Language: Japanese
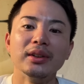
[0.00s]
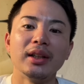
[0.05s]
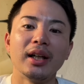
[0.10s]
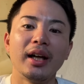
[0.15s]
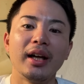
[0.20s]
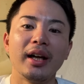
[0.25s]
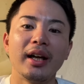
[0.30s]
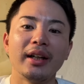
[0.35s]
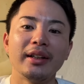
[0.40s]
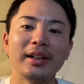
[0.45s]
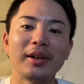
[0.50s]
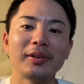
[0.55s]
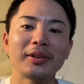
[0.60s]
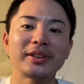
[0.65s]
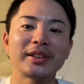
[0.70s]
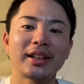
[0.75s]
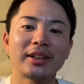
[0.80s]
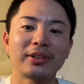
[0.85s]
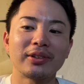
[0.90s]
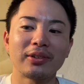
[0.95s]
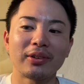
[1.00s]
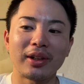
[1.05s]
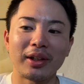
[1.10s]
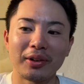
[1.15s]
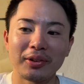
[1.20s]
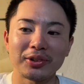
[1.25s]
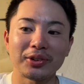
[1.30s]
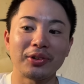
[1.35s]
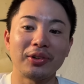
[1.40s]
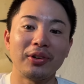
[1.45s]
えー、直樹さんとか
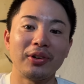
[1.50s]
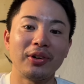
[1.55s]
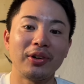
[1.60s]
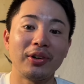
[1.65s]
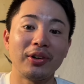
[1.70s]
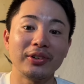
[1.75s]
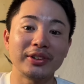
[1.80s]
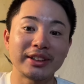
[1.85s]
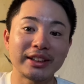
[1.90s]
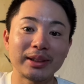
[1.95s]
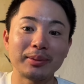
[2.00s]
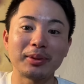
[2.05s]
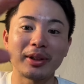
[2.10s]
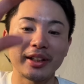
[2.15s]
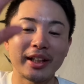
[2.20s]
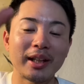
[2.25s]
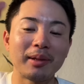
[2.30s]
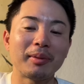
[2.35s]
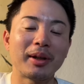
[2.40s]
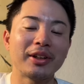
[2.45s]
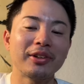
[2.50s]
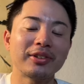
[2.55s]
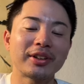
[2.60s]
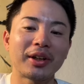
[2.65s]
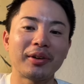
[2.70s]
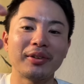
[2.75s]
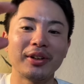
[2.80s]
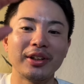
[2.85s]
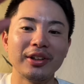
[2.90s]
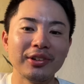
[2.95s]
のその、チームはね、今言った
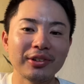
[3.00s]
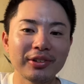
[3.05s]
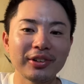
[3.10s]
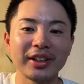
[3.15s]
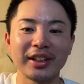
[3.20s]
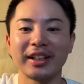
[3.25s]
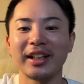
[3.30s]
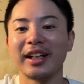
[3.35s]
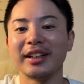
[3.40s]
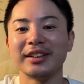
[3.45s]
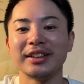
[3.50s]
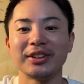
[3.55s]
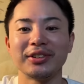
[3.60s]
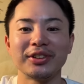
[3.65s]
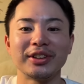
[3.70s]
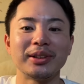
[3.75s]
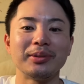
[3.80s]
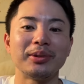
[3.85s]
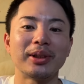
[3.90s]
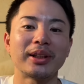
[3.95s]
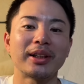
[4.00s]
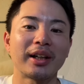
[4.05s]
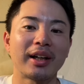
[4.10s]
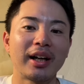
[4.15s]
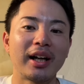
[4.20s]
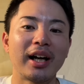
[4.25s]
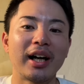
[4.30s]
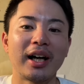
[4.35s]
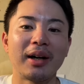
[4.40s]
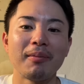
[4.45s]
ように緩い感じのチームだったか
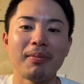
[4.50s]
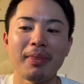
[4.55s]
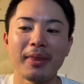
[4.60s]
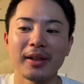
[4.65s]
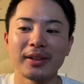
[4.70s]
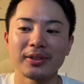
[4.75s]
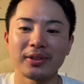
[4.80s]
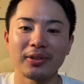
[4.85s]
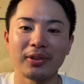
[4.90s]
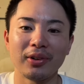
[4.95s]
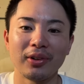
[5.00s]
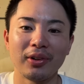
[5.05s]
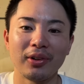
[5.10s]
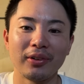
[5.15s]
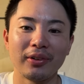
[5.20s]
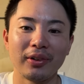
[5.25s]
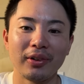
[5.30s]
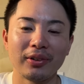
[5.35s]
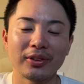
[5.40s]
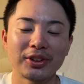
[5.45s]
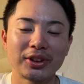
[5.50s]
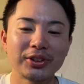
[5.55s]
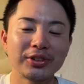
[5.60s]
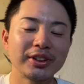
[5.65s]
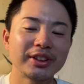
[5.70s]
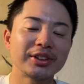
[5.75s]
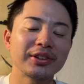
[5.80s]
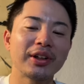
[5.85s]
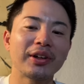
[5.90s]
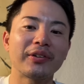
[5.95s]
ら、その、
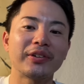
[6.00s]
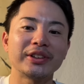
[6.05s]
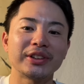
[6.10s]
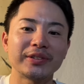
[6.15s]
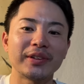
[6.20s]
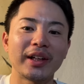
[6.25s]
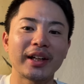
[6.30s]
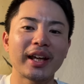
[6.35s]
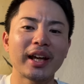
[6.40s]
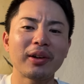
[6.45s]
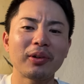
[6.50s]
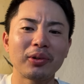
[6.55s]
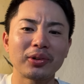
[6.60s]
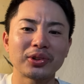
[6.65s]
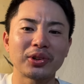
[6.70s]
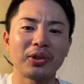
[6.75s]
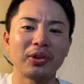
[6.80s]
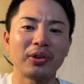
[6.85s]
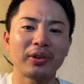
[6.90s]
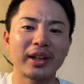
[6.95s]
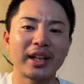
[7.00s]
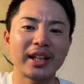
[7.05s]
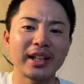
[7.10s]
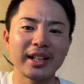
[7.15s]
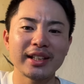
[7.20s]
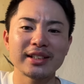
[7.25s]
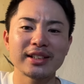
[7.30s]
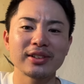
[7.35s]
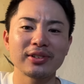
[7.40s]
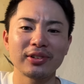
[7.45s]
中日ドラゴンズは結構その、
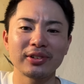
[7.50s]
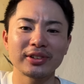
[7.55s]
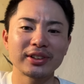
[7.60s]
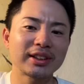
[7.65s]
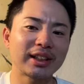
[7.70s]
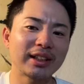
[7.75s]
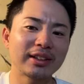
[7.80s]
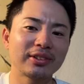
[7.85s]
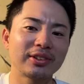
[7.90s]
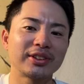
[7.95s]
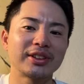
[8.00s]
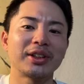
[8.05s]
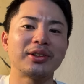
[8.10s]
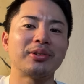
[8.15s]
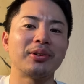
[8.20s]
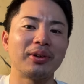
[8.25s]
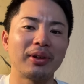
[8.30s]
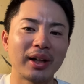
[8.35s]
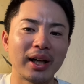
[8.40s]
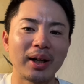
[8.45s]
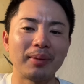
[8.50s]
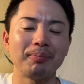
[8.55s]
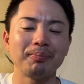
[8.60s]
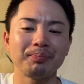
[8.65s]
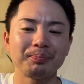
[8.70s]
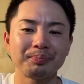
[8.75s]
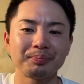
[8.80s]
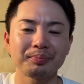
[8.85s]
規律をちゃんとしてるというか、